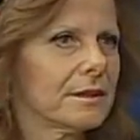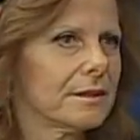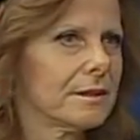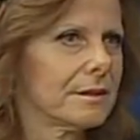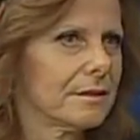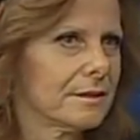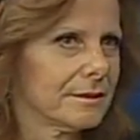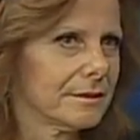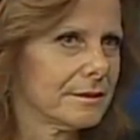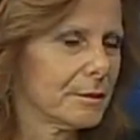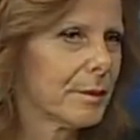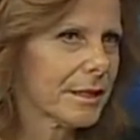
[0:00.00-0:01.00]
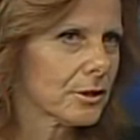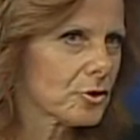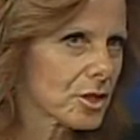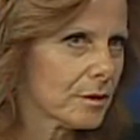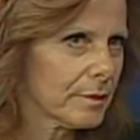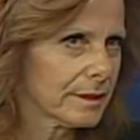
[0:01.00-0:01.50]
di,
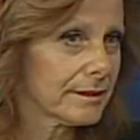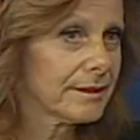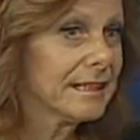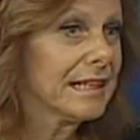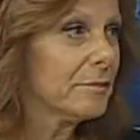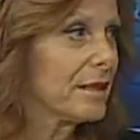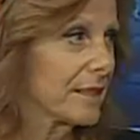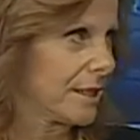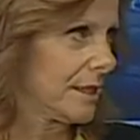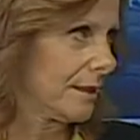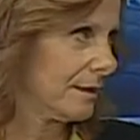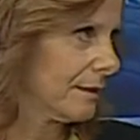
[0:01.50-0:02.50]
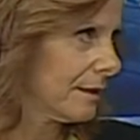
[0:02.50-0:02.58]
paradossalmente di libertà.